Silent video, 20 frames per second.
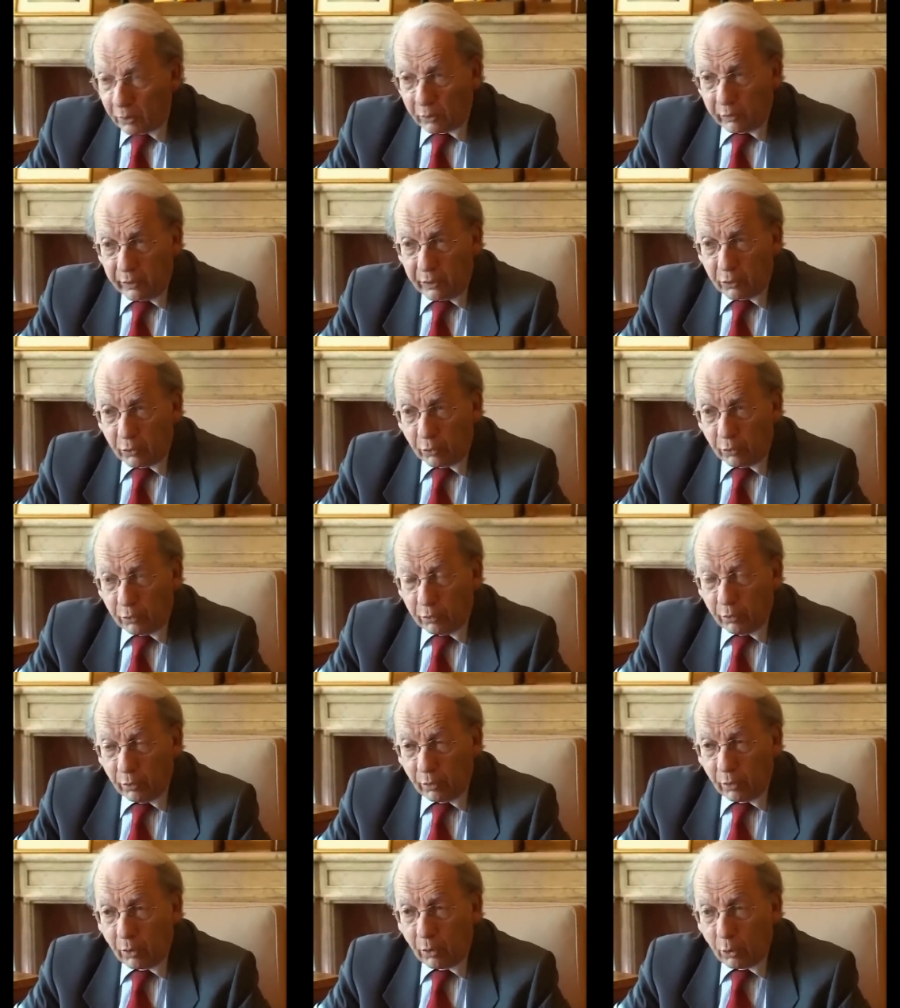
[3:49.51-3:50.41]
on a trouvé une
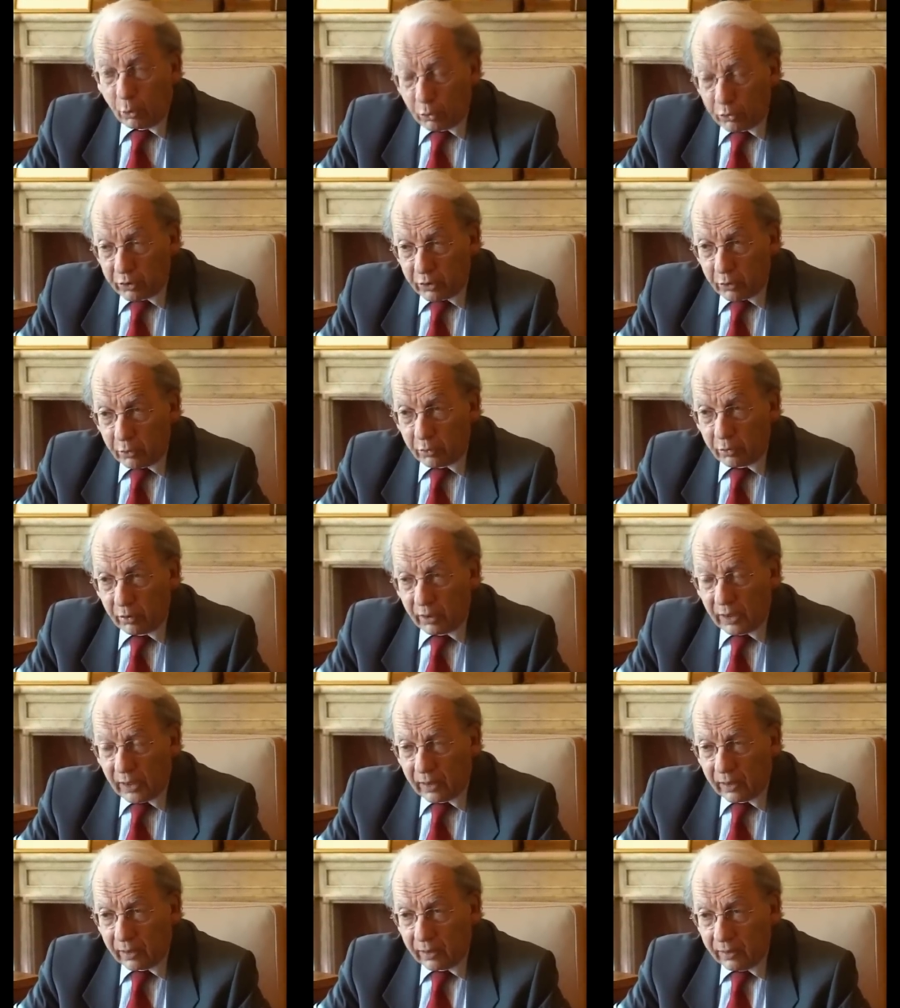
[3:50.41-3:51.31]
solution
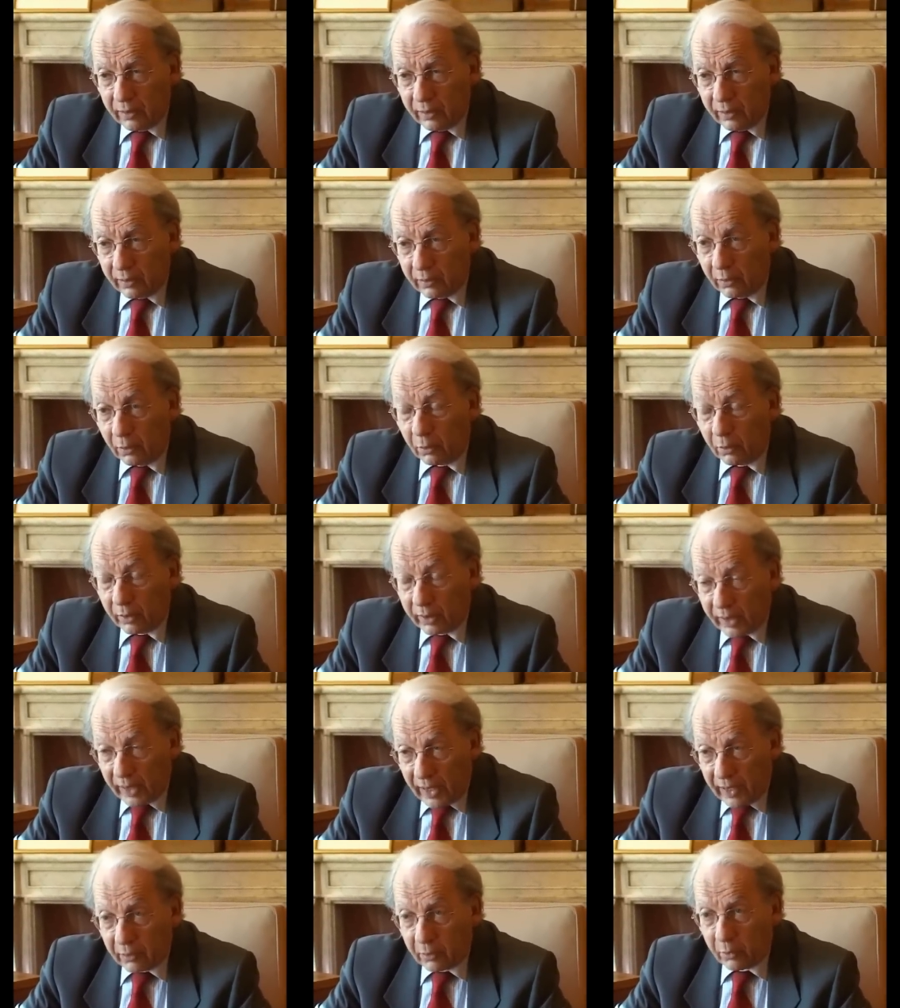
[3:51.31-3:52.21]
constitutionnelle dans le
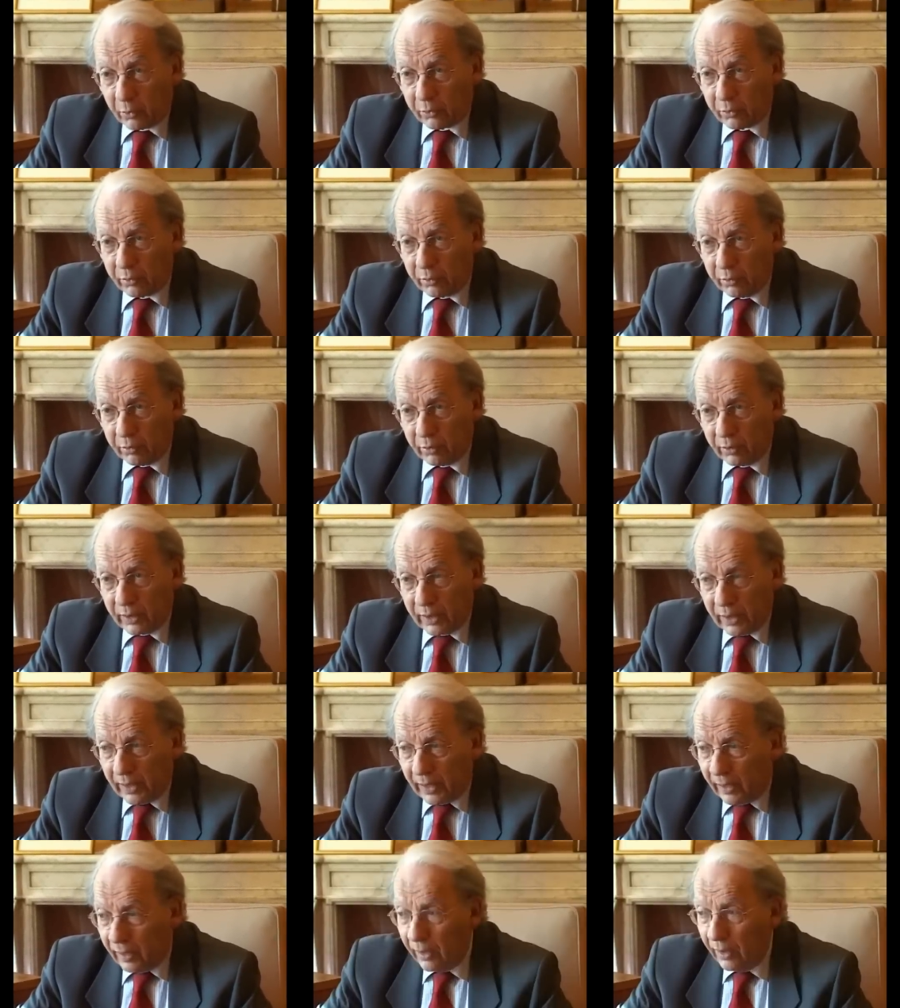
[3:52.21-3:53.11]
cadre
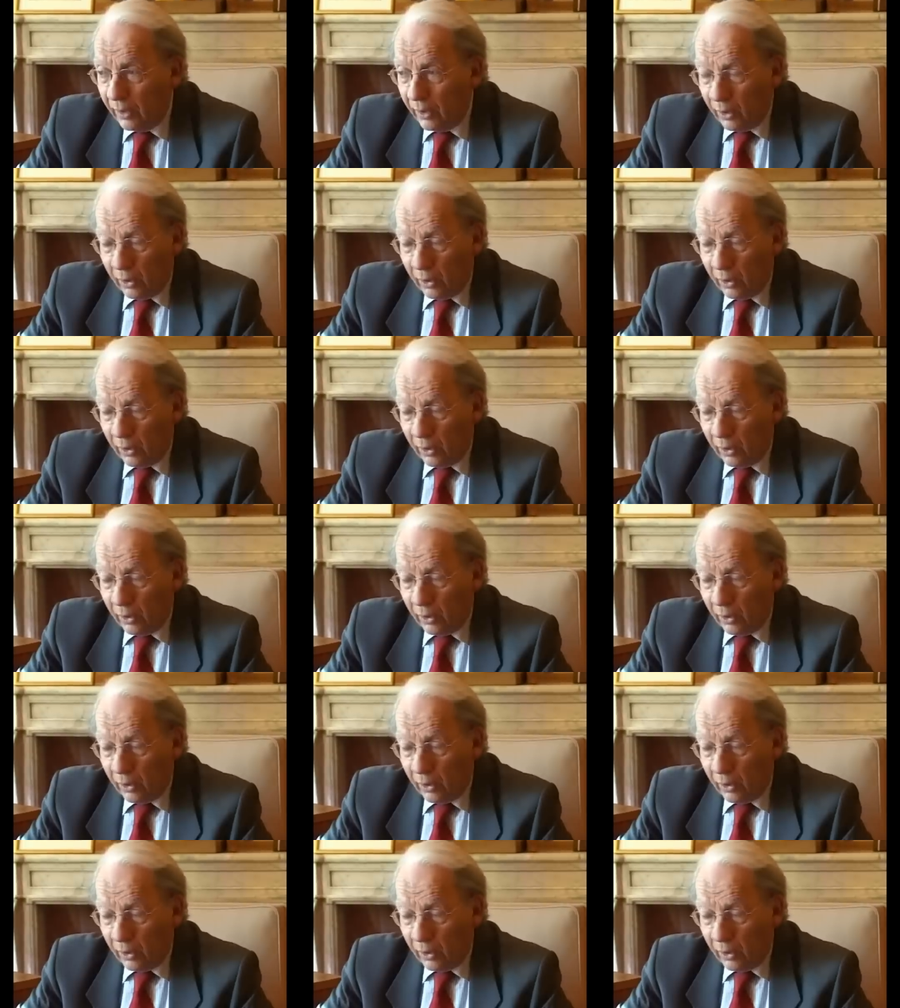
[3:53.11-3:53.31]
constitutionnel,